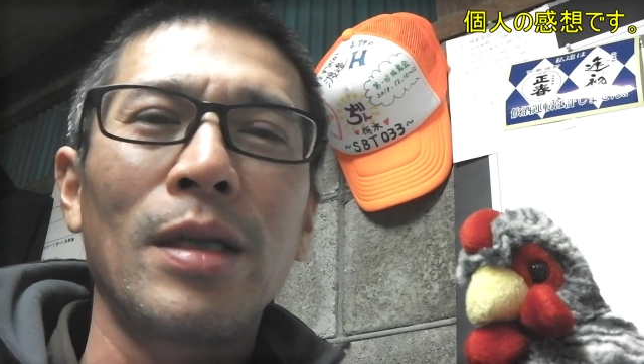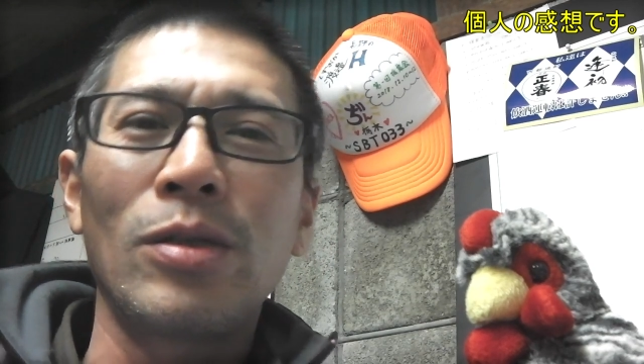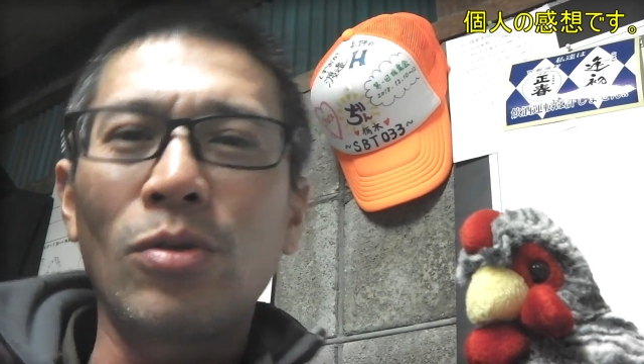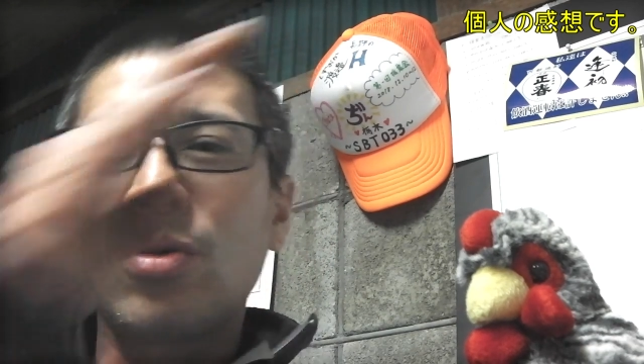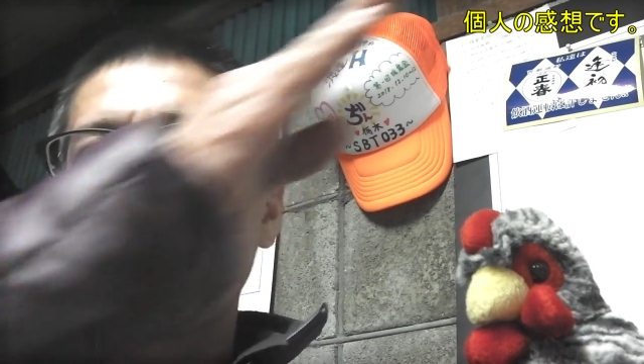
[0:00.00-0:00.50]

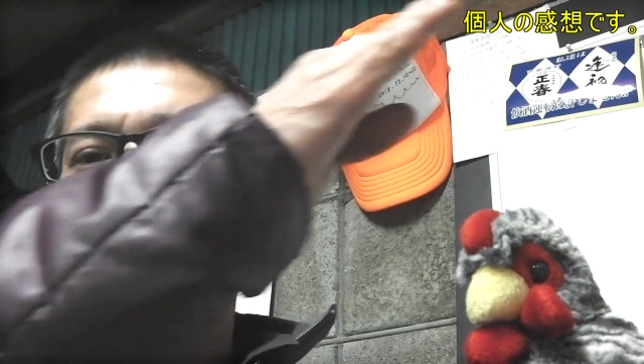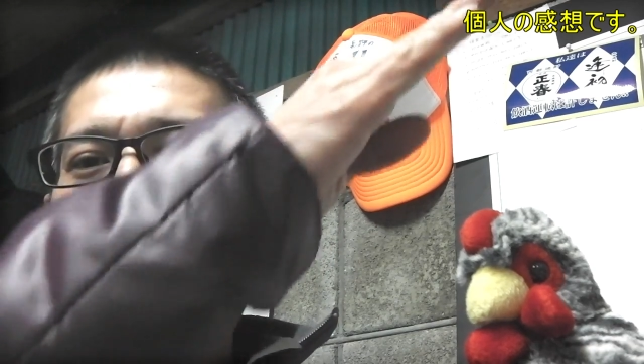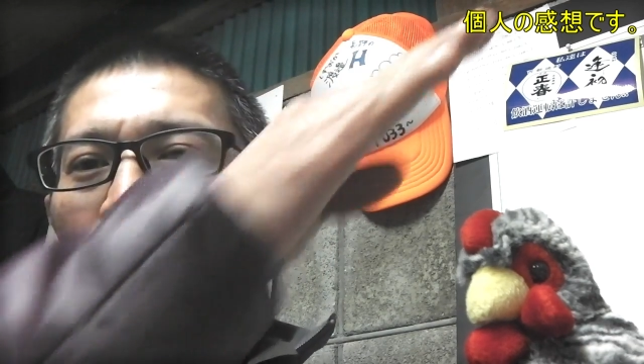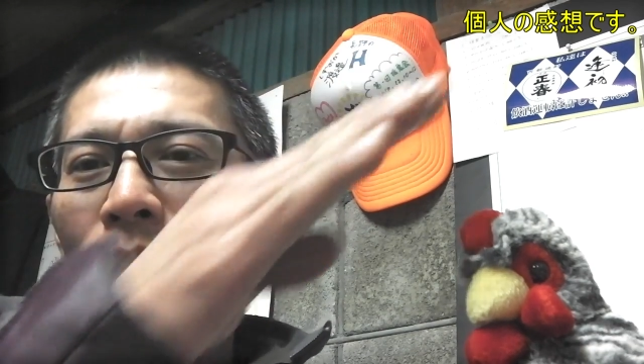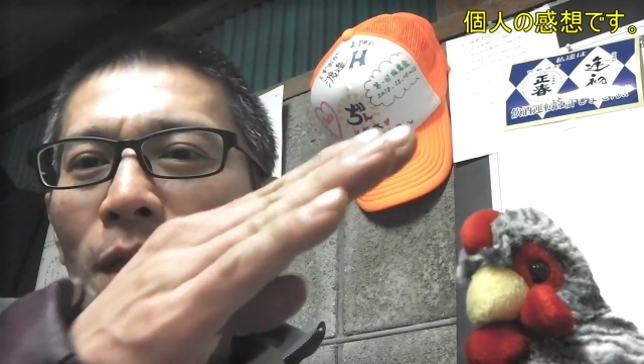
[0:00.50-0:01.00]
ちょっとこう
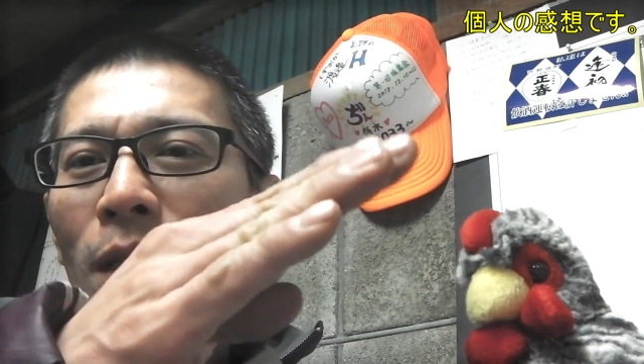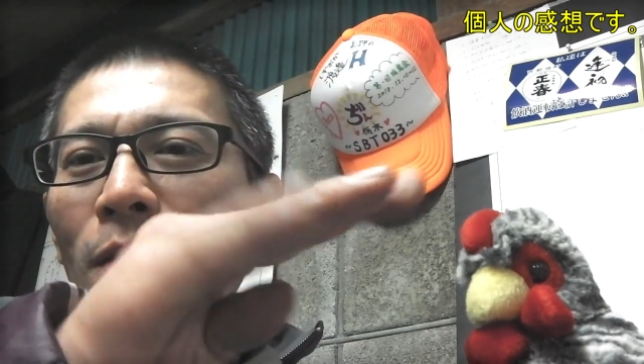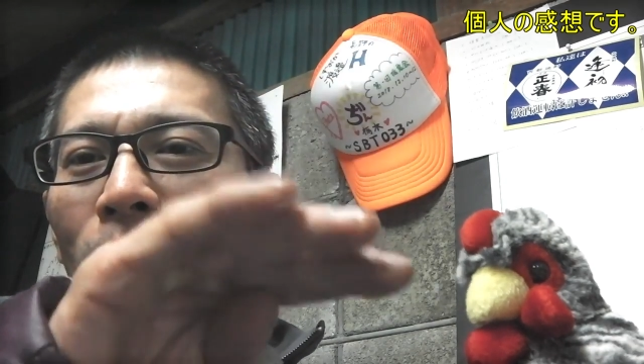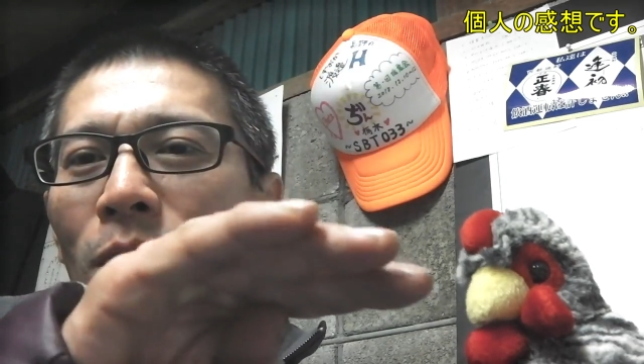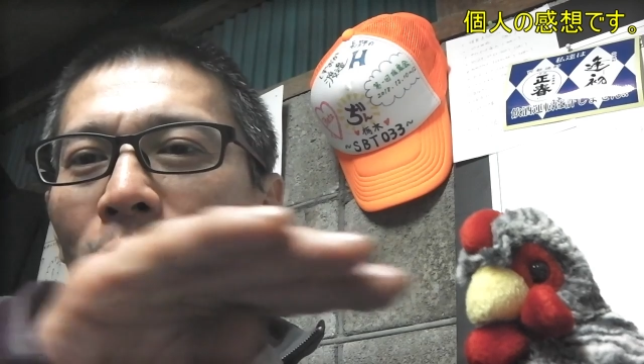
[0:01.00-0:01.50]
いう風になって
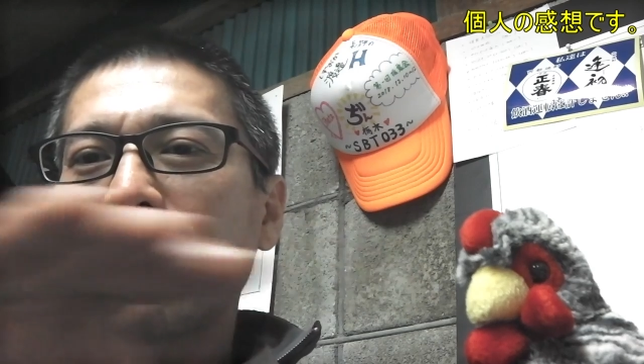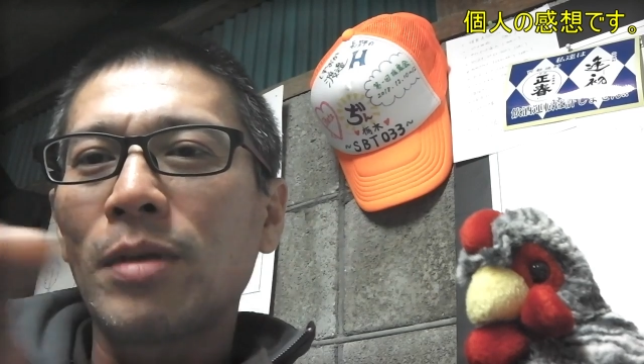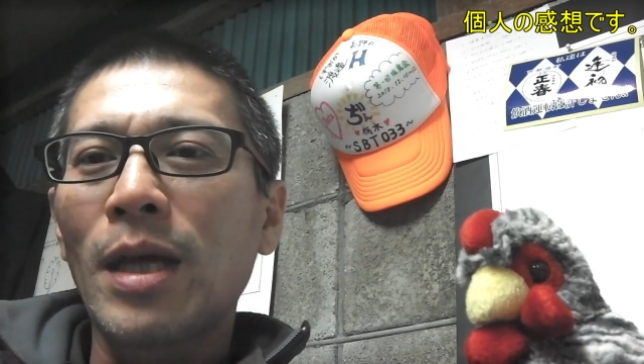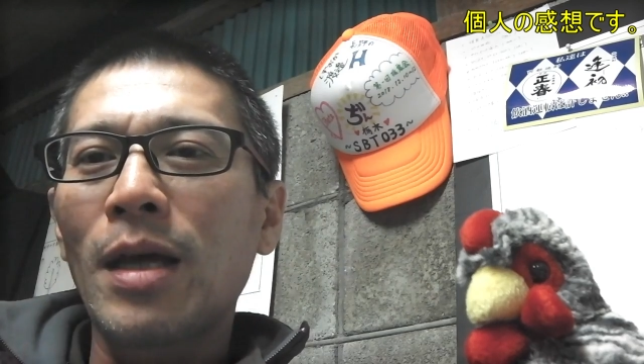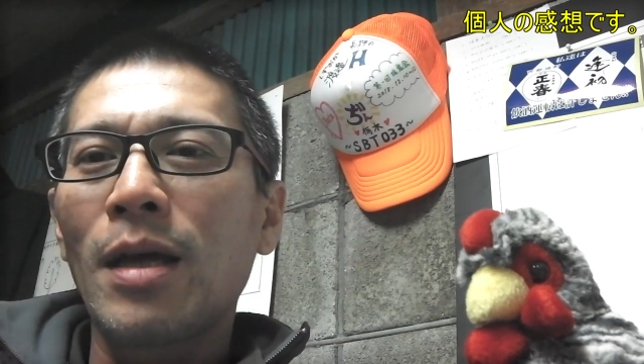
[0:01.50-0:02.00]
るといいんですよね